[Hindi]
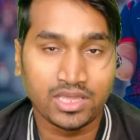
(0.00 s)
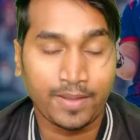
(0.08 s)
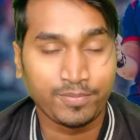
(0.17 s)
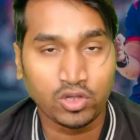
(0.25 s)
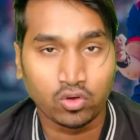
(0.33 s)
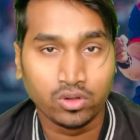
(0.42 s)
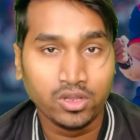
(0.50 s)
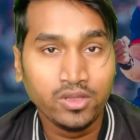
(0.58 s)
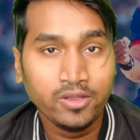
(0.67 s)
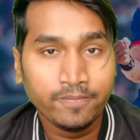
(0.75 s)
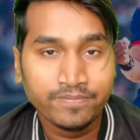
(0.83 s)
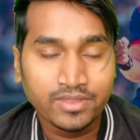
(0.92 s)
है अब देखो
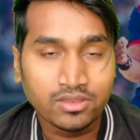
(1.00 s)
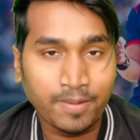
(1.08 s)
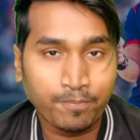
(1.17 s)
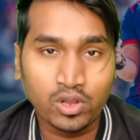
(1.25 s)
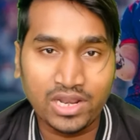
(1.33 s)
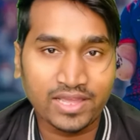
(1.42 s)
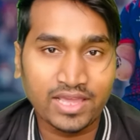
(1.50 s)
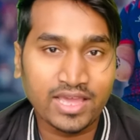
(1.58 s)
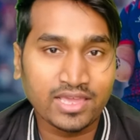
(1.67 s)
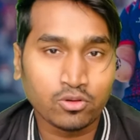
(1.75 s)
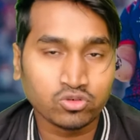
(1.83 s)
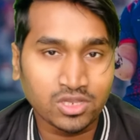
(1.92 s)
सबको लगेगा
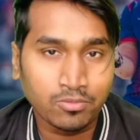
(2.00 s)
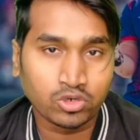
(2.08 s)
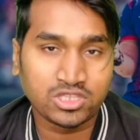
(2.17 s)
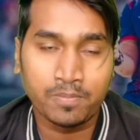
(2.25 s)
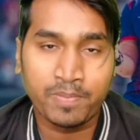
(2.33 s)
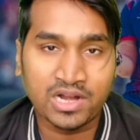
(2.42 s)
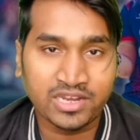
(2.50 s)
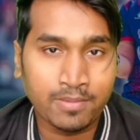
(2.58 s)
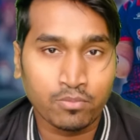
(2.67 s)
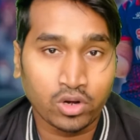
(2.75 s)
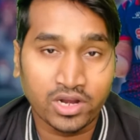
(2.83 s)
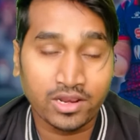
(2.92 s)
कि कुशल भुरतेल पार्ट टाइम
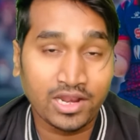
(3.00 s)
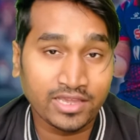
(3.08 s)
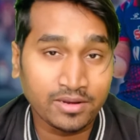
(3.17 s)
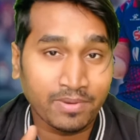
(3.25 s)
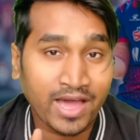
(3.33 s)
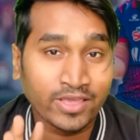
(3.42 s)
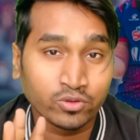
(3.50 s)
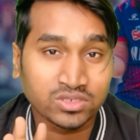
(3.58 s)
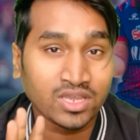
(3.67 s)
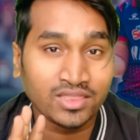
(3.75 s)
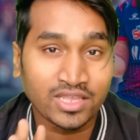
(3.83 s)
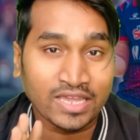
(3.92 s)
बॉलर है लेकिन भाई
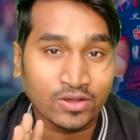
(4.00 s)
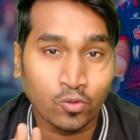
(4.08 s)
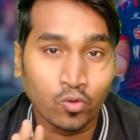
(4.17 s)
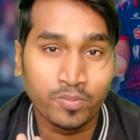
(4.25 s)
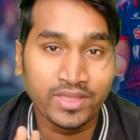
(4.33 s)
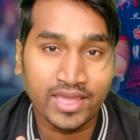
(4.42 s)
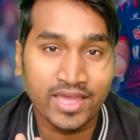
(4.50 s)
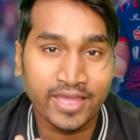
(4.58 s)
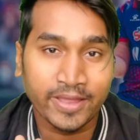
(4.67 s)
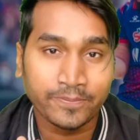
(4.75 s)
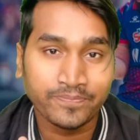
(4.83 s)
उसके अंदर एक खूबी है